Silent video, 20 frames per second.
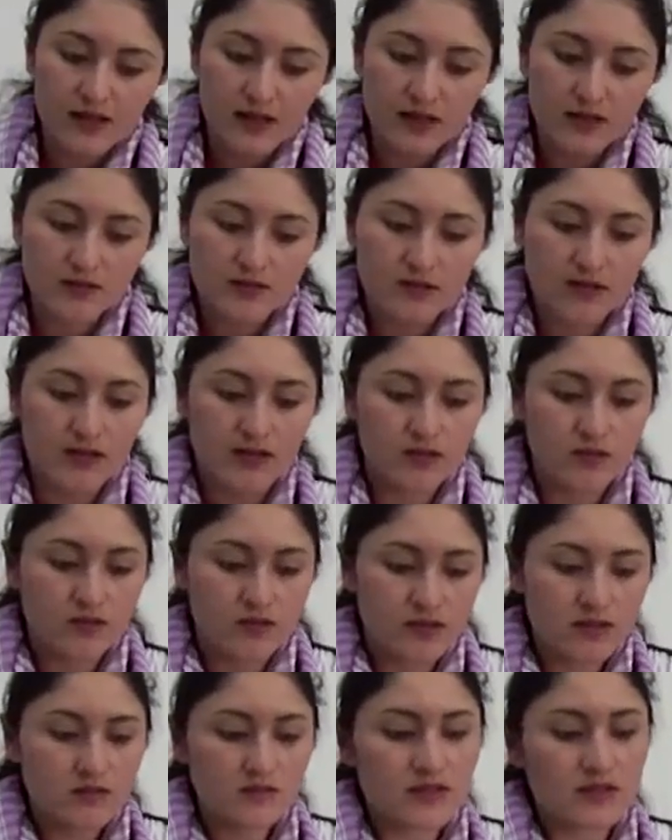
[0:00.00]
Eh, los
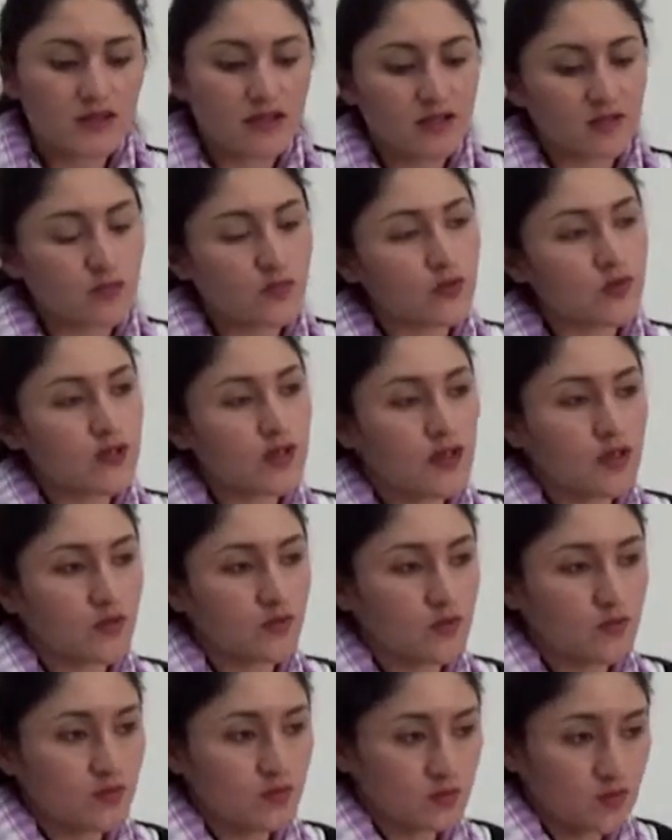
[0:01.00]
ganadores van a salir
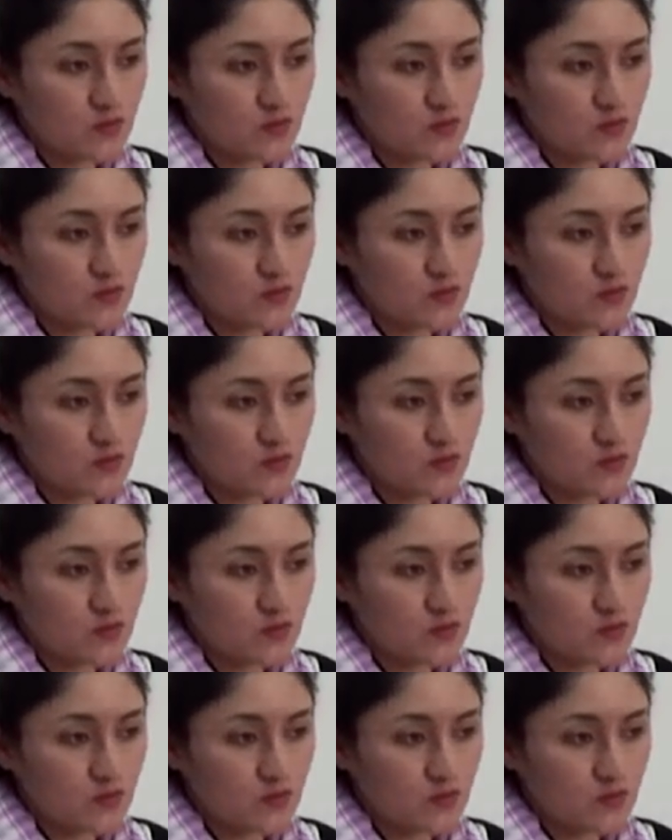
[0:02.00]
publicados,